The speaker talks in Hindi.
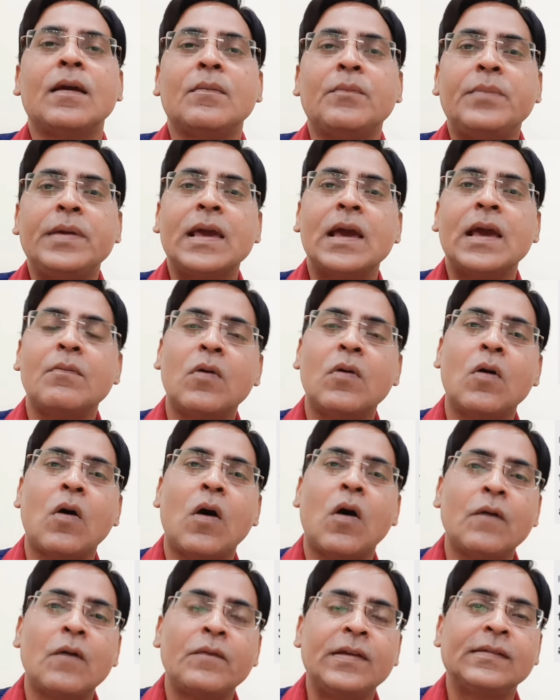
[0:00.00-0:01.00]
पीएमओ
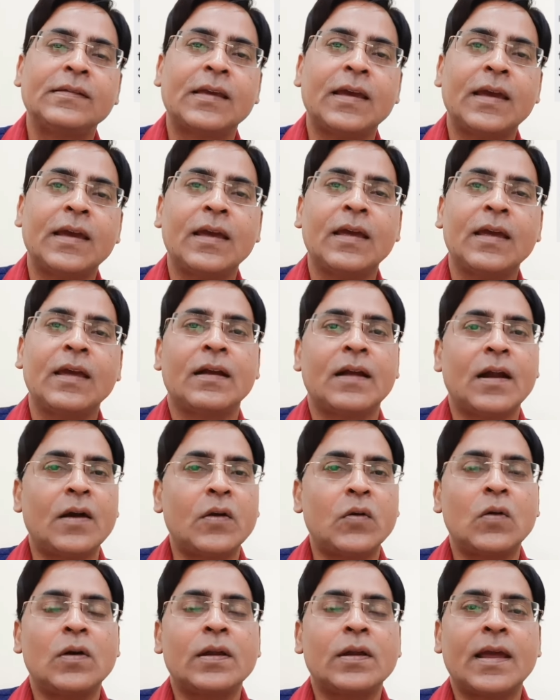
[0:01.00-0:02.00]
ऑफिस के
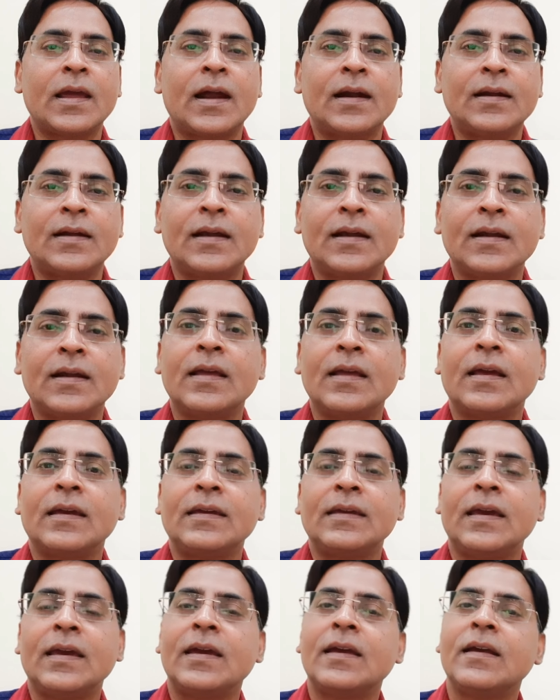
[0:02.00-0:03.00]
कंट्रोल के अंडर
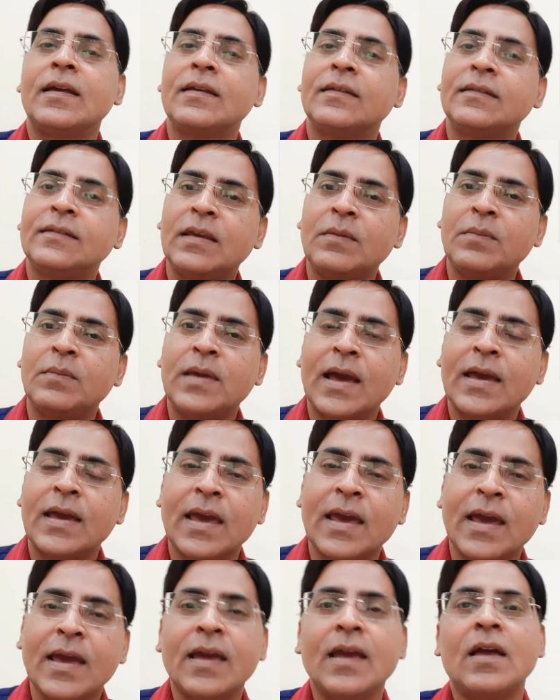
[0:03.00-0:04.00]
ये सीबीआई
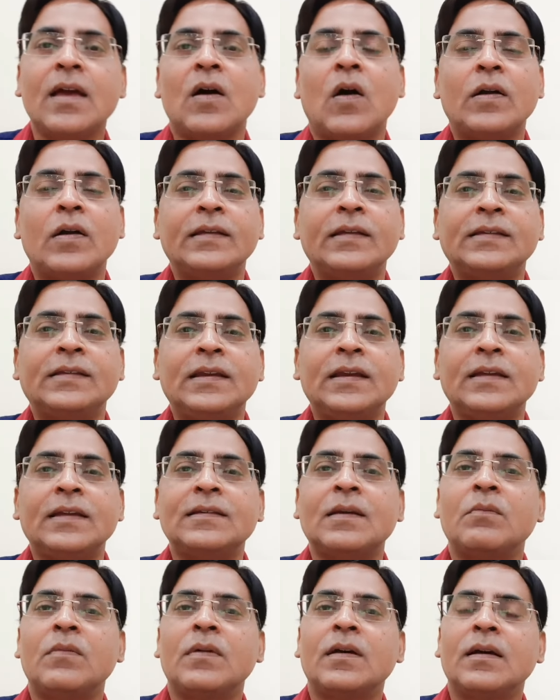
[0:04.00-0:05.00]
है और इसीलिए
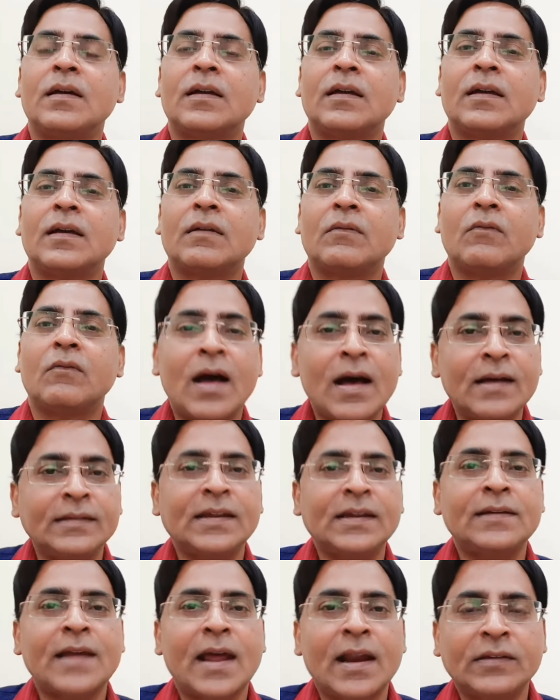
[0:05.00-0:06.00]
जब वहां से
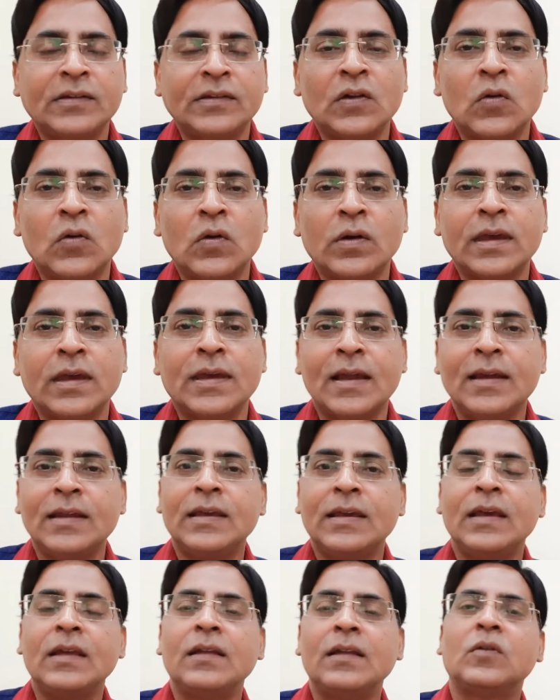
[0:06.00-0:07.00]
डायरेक्शन होगी यानी
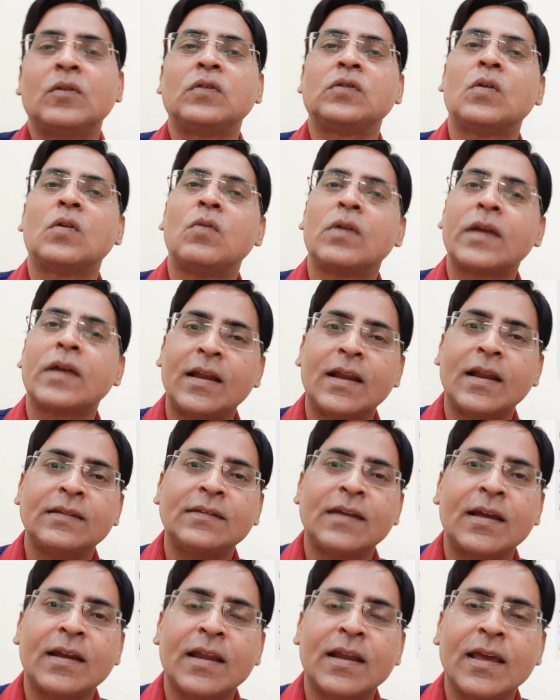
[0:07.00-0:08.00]
कि दोस्तों वो कहना
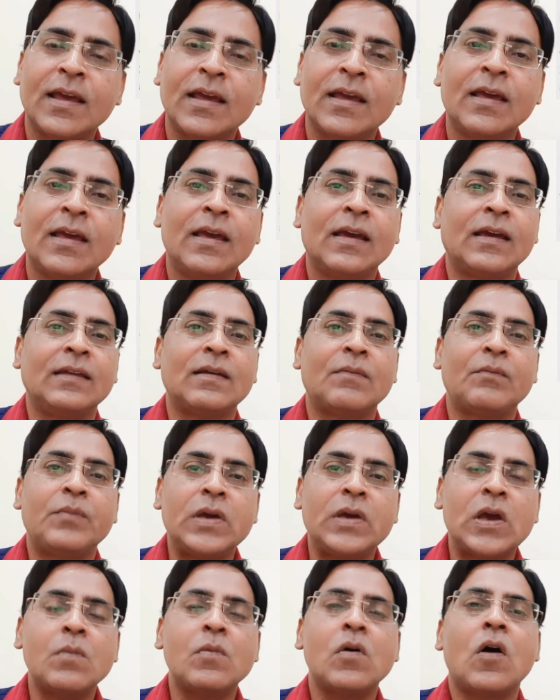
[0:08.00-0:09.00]
चाह रहे हैं कि जब
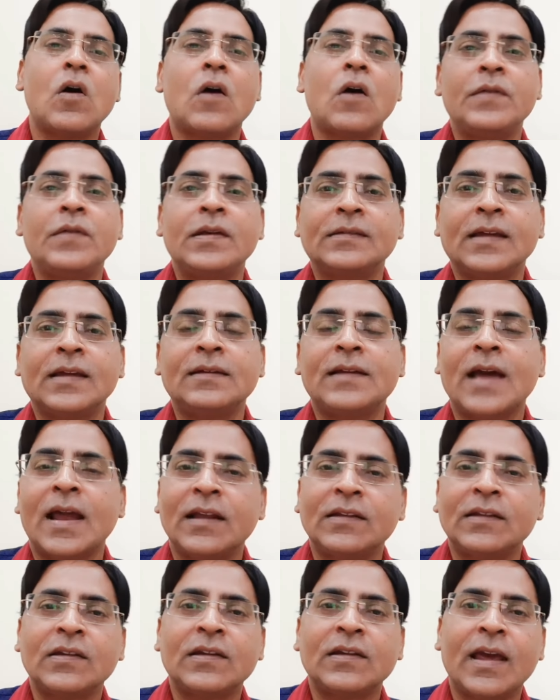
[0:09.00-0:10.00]
पीएमओ ऑफिस से
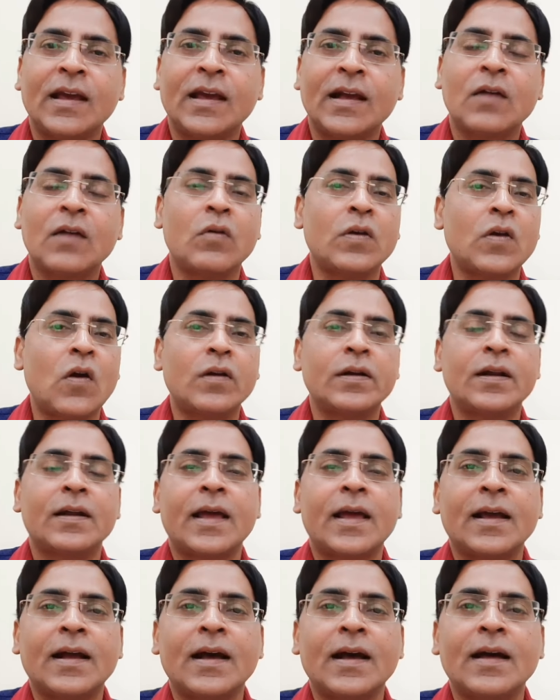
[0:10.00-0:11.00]
डायरेक्शन आएगा कोई ऑर्डर
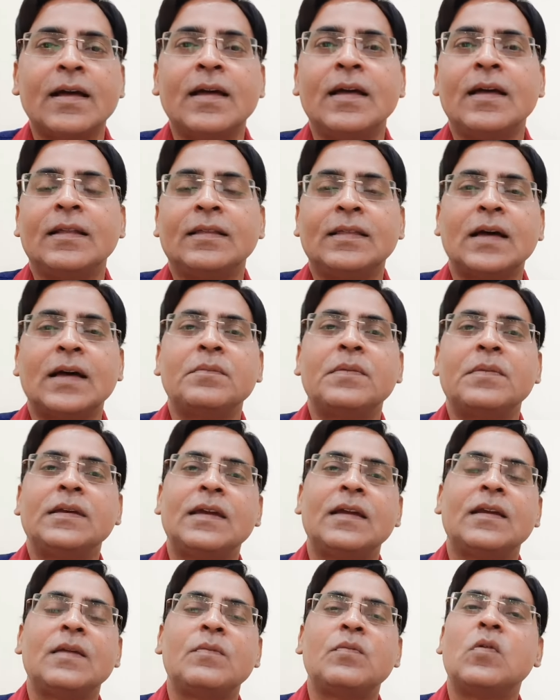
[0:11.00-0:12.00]
आएगा तब
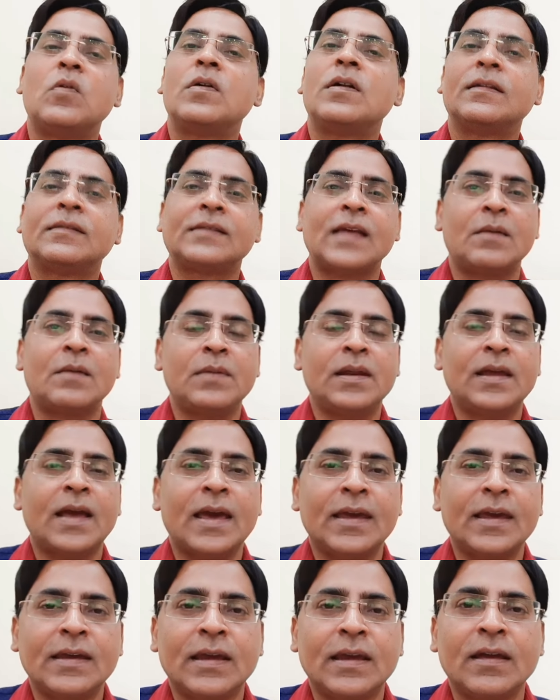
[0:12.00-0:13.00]
ये रिपोर्ट सामने
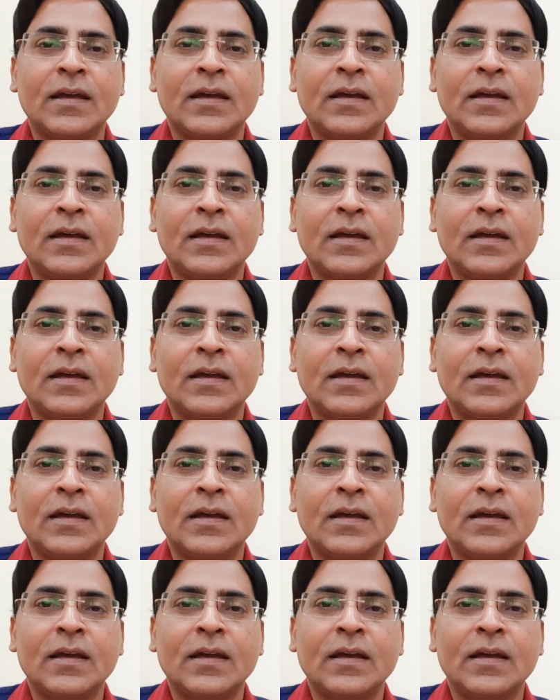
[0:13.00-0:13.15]
आएगी